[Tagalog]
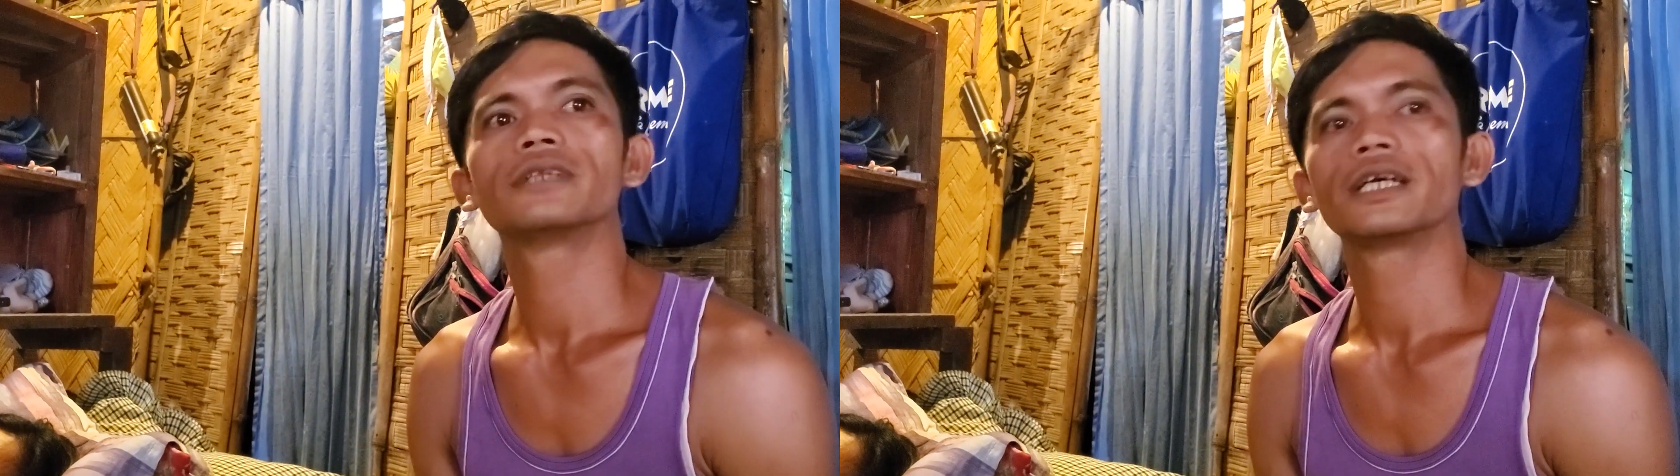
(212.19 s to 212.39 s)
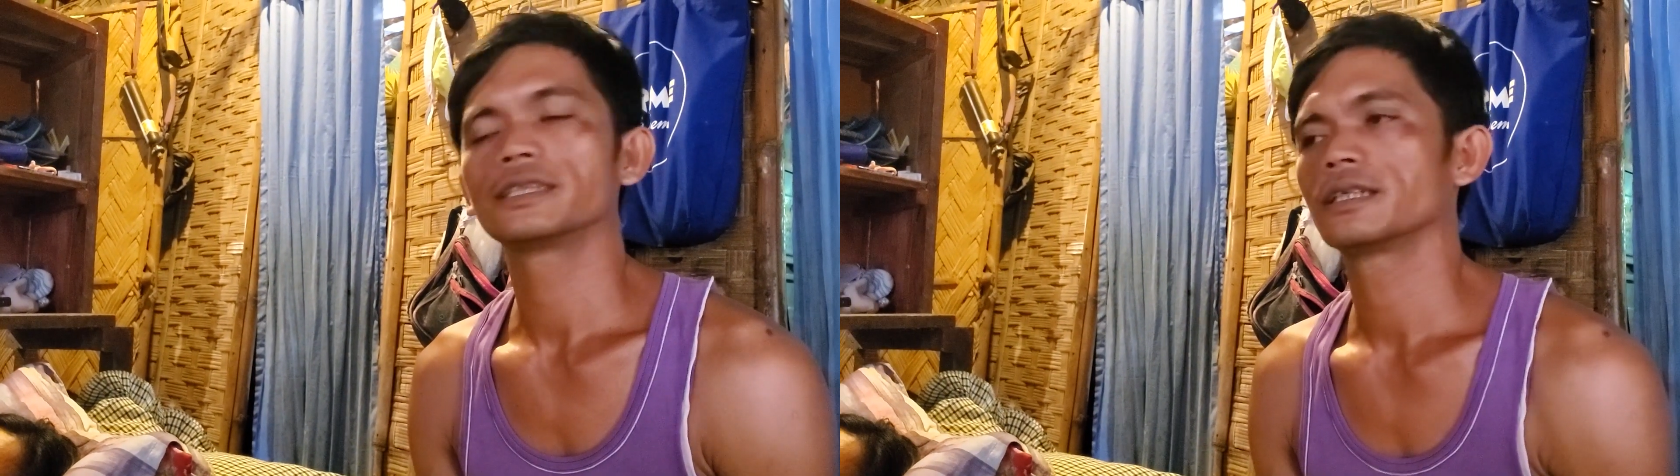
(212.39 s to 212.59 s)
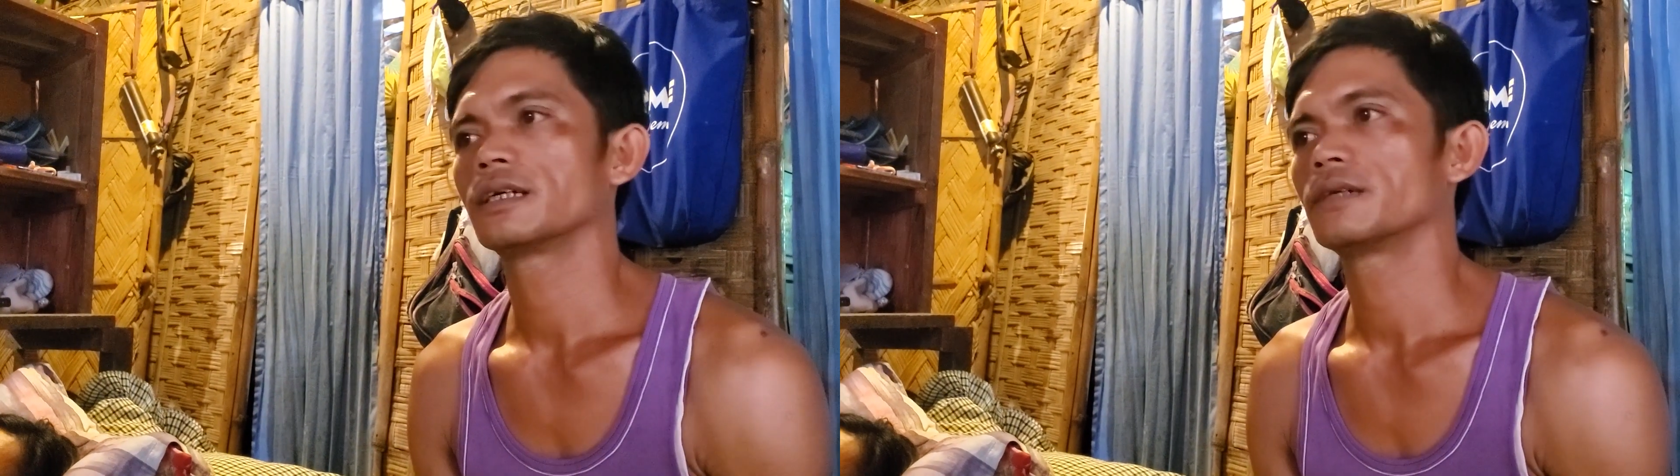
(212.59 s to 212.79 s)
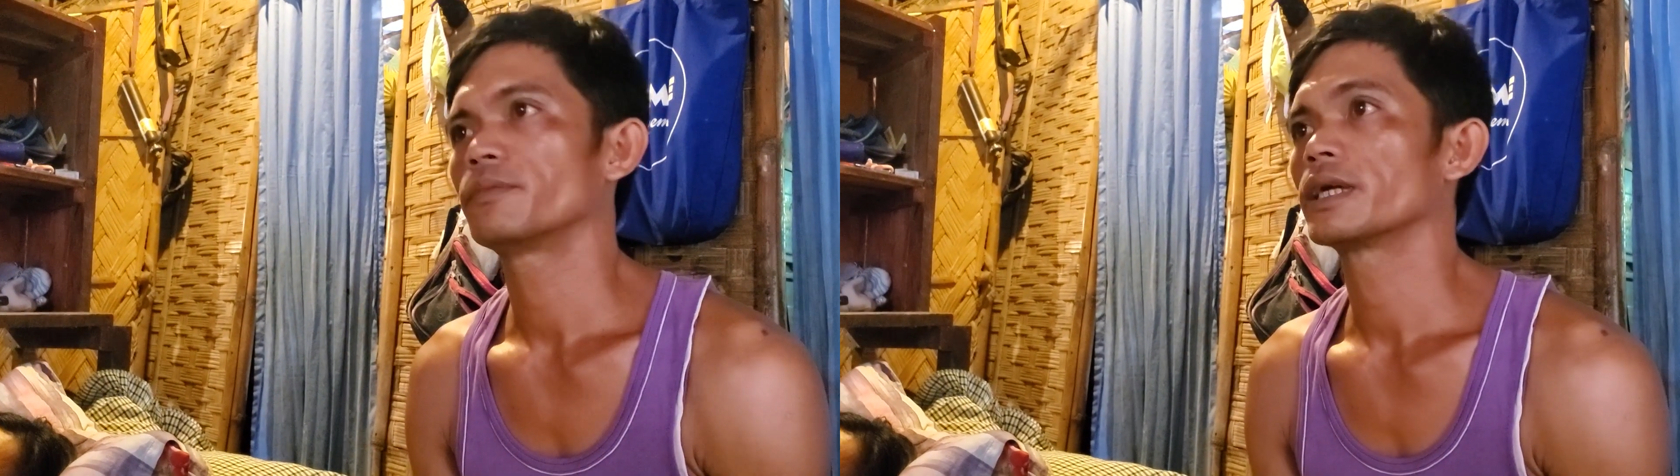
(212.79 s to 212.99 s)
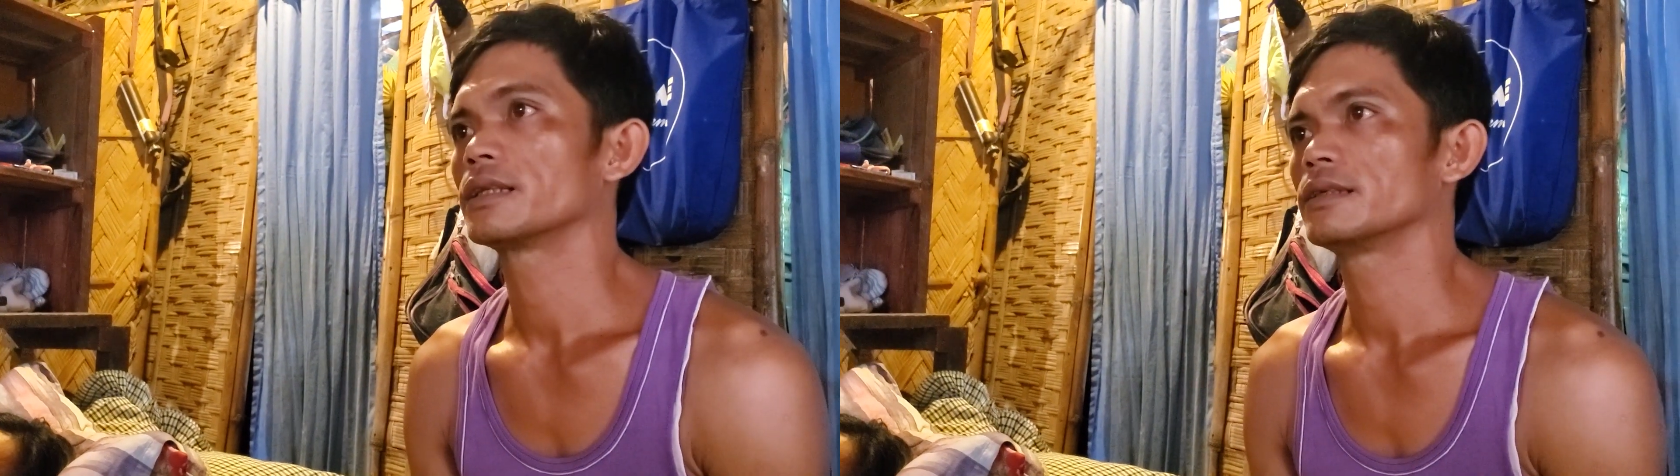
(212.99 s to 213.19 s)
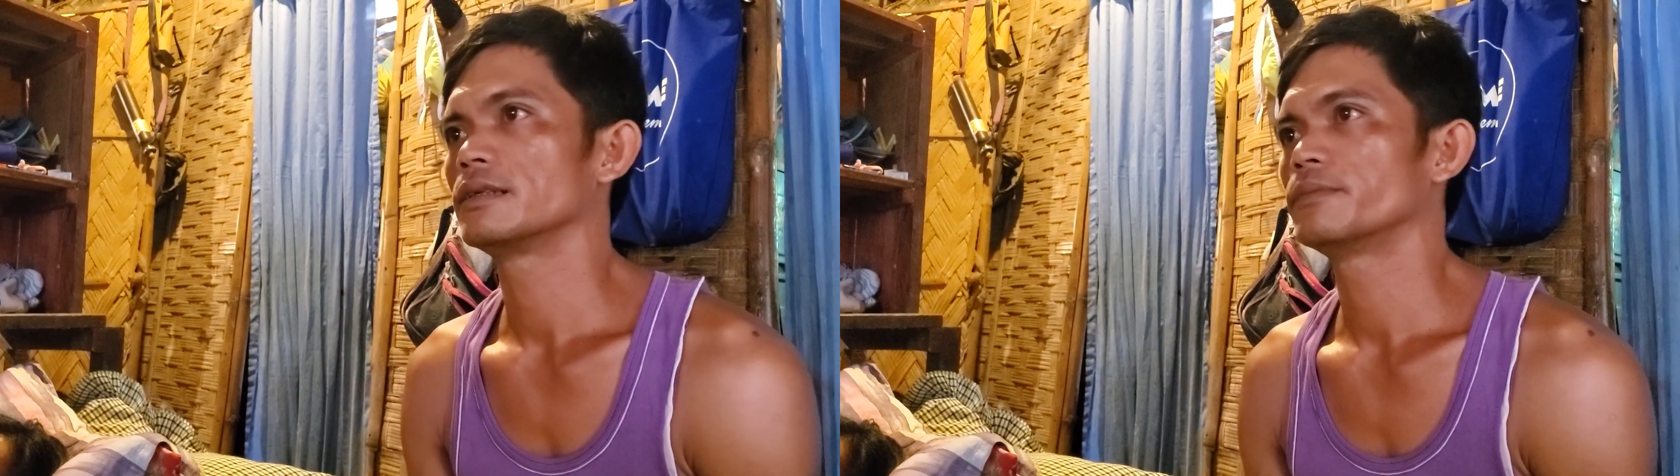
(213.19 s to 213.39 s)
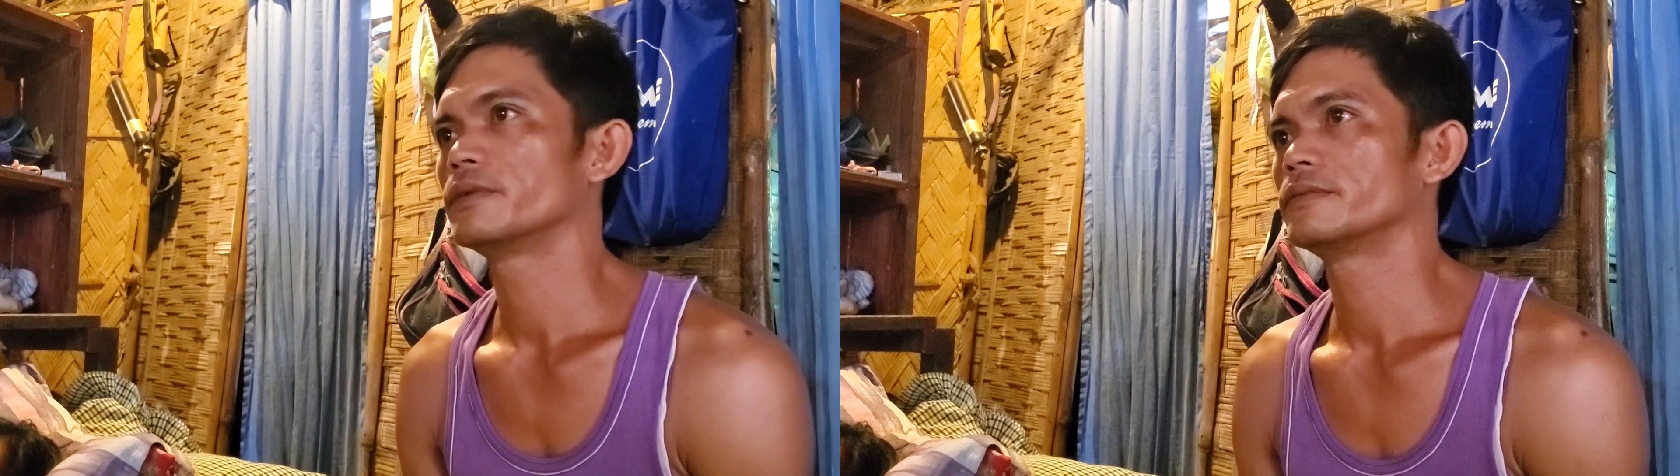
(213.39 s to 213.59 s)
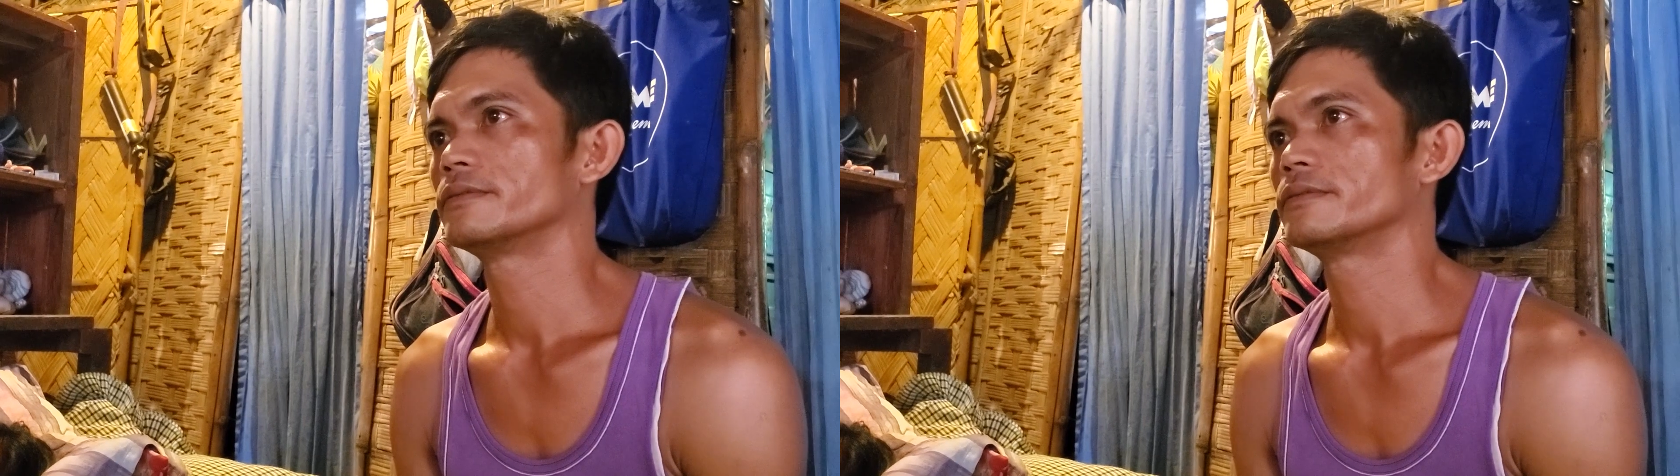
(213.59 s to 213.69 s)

nasa partida po.